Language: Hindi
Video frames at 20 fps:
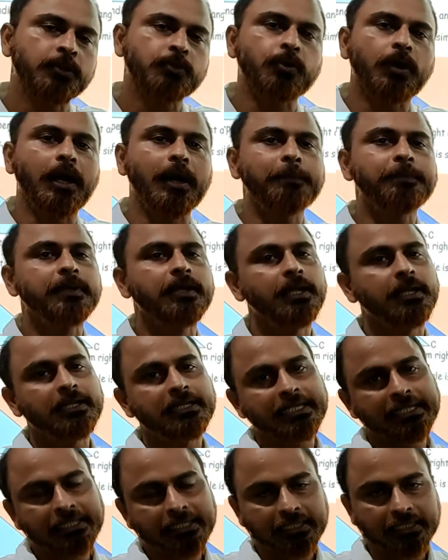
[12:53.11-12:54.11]
तो आप
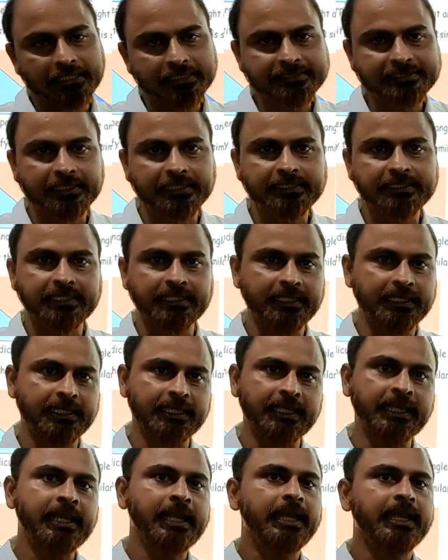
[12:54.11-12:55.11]
गलती कर सकते
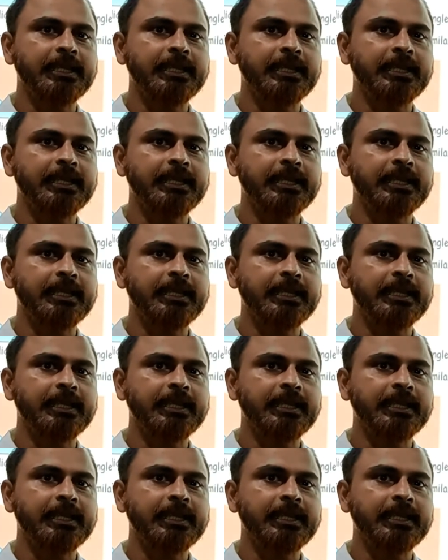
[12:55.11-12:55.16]
हैं